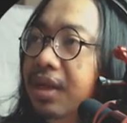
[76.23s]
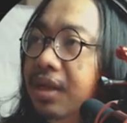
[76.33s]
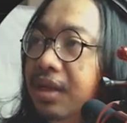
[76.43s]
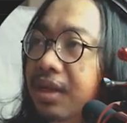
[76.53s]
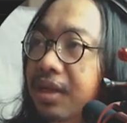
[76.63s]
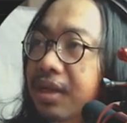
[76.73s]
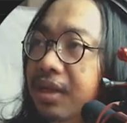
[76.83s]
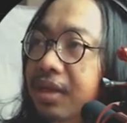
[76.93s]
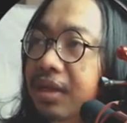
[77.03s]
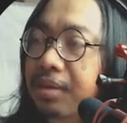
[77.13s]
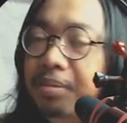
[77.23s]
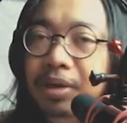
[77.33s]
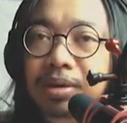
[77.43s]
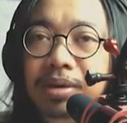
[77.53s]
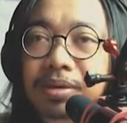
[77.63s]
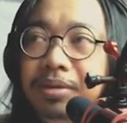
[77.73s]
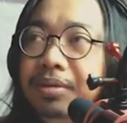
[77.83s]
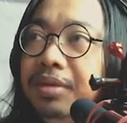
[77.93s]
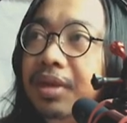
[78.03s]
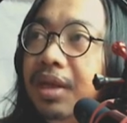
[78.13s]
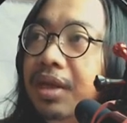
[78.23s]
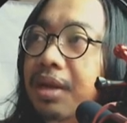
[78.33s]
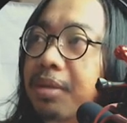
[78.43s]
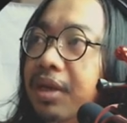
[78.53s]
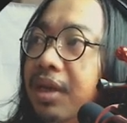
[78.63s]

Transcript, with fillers: uh, kita import dulu, double